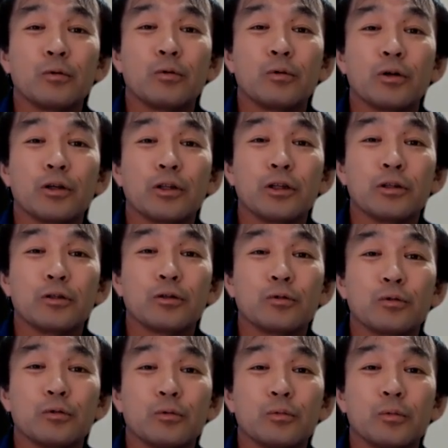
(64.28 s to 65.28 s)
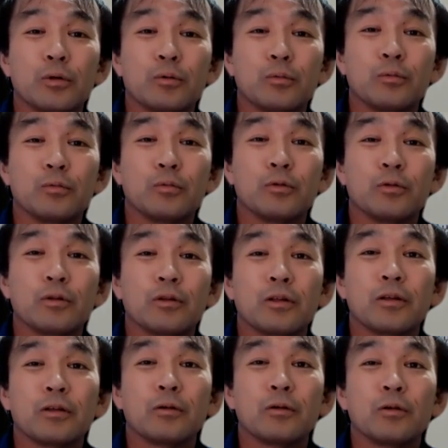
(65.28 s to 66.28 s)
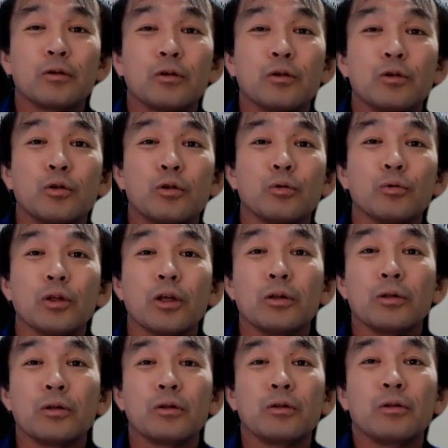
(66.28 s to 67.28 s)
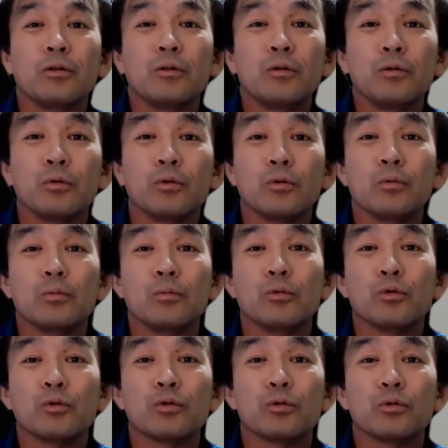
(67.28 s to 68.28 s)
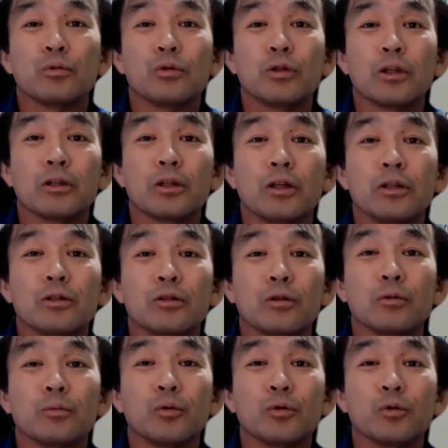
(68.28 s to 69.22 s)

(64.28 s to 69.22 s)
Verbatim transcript: これがね、ちょっと去年の目標だったんですけど